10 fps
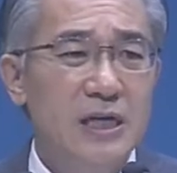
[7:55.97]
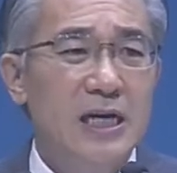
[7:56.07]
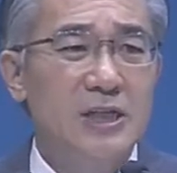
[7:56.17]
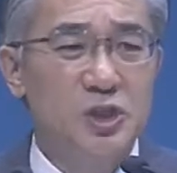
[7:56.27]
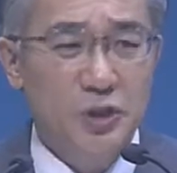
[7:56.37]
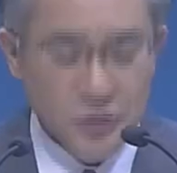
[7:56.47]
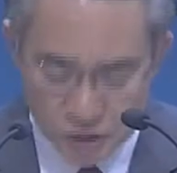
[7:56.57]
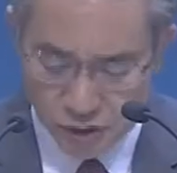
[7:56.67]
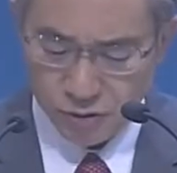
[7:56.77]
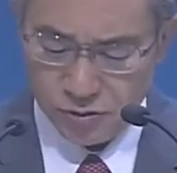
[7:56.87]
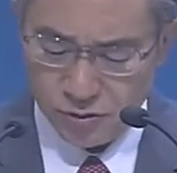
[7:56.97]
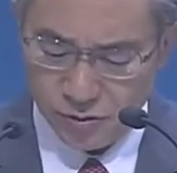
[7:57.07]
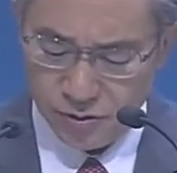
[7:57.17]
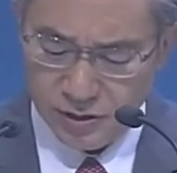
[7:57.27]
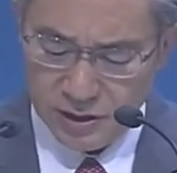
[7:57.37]
아,
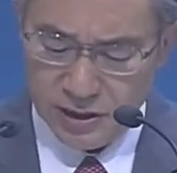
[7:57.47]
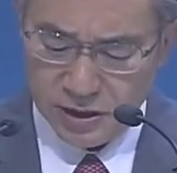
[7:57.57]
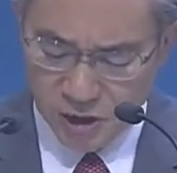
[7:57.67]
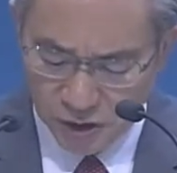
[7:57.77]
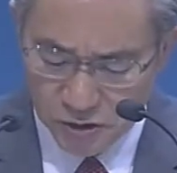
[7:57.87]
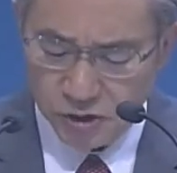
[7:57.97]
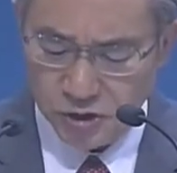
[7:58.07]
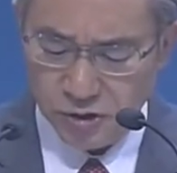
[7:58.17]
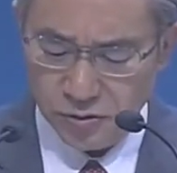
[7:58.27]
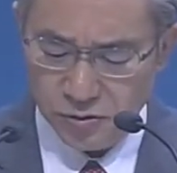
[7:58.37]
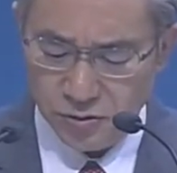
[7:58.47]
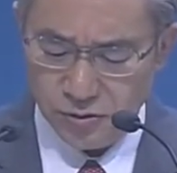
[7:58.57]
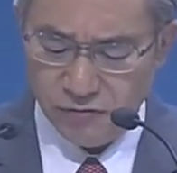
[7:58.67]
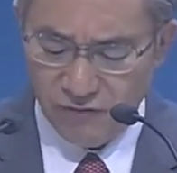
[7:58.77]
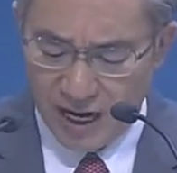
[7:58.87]
전적으로
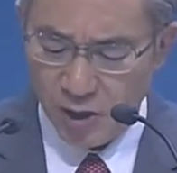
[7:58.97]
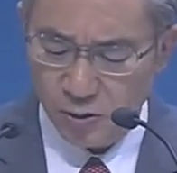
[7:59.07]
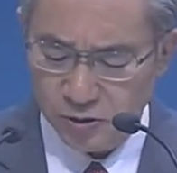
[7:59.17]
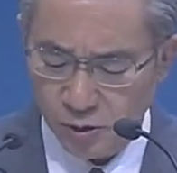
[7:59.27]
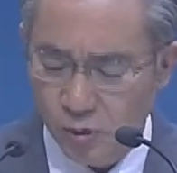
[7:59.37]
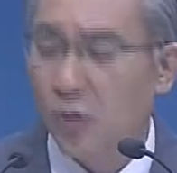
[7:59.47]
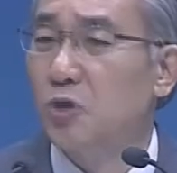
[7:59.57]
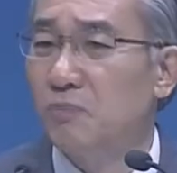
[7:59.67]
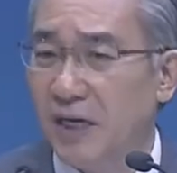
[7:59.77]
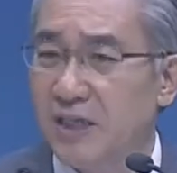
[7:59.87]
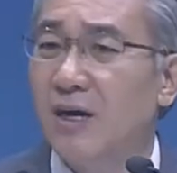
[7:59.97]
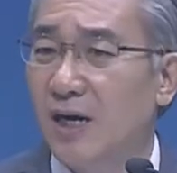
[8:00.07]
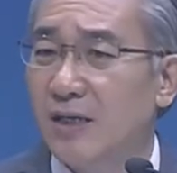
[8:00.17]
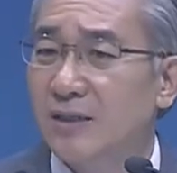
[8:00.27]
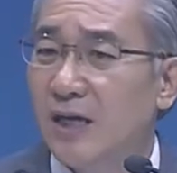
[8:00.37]
전적으로 follow the Lord my God.